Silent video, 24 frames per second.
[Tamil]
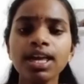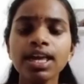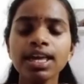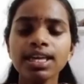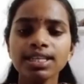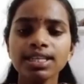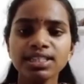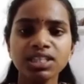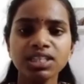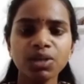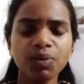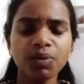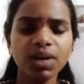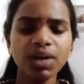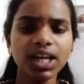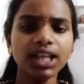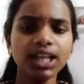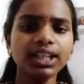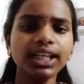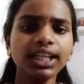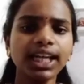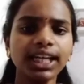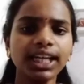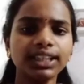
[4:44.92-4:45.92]

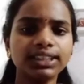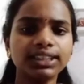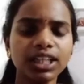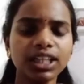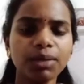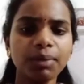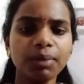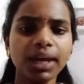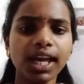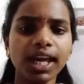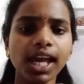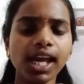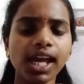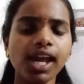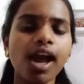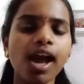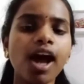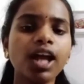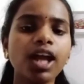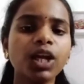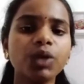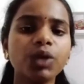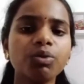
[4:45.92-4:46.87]
சிவகங்கை சீமையை ஆண்டு